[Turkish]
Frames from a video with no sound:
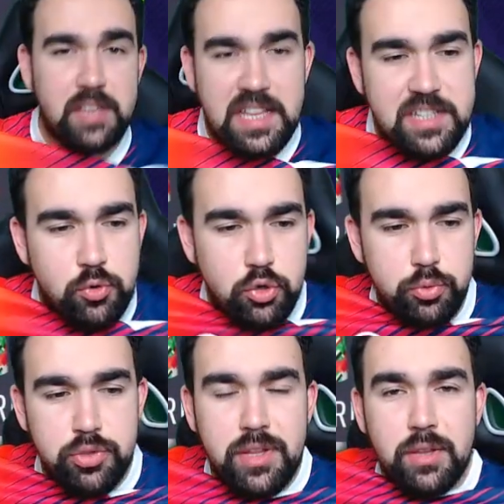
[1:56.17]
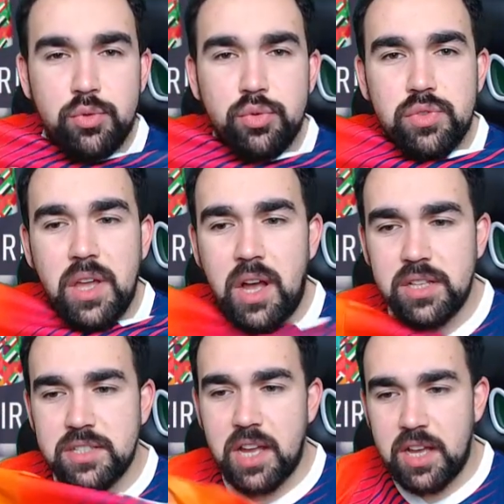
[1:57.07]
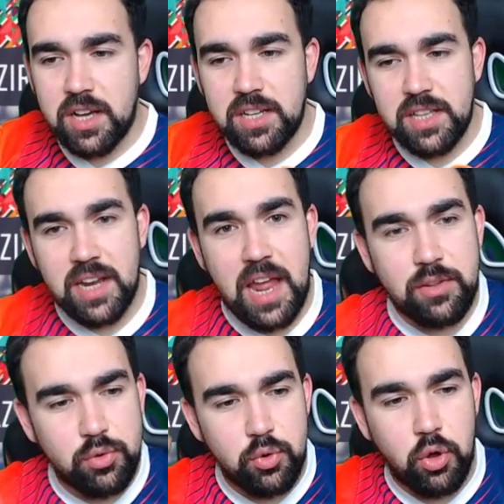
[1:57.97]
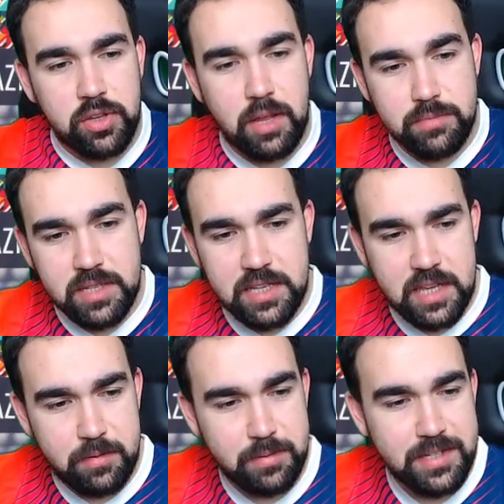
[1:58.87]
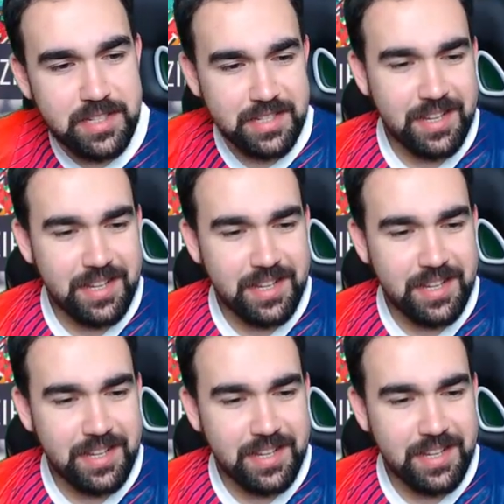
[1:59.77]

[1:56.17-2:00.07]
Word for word: gece kulübünden tut da halı sahaya kadar her türlü ortamda giyebilirsin.